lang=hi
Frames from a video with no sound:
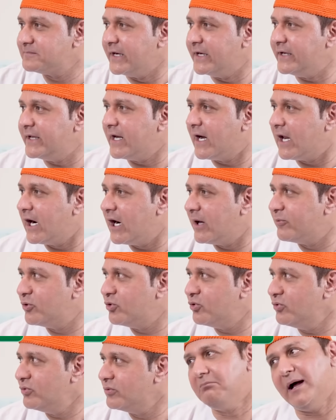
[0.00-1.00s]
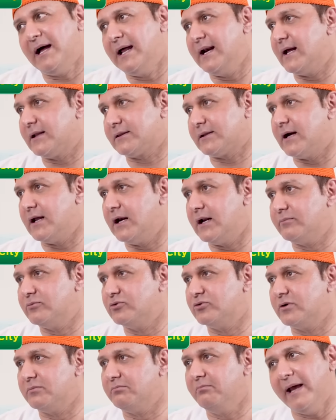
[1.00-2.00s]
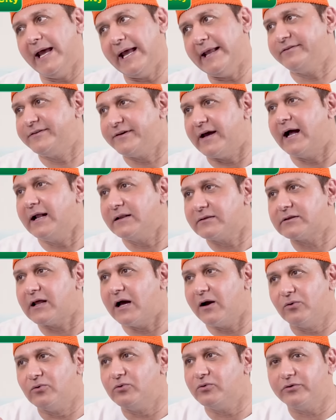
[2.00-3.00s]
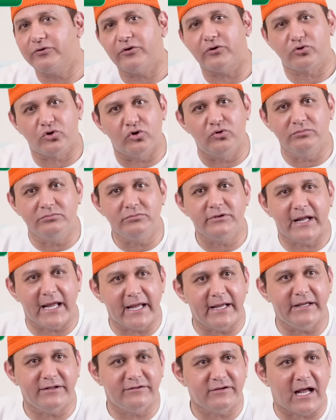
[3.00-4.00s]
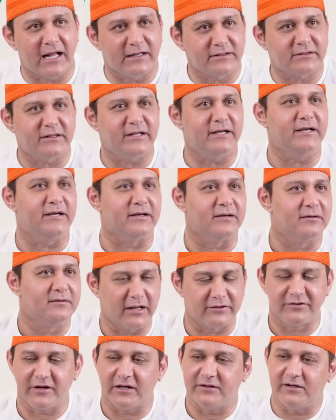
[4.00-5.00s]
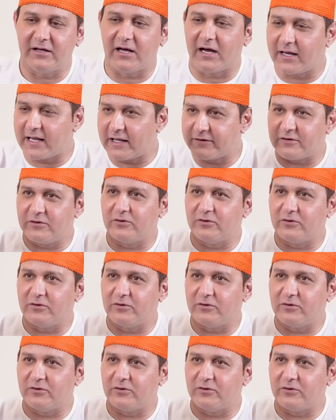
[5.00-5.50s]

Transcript: इन माला मैं जानता हूं जो तुम नहीं जानते अच्छा जी आगे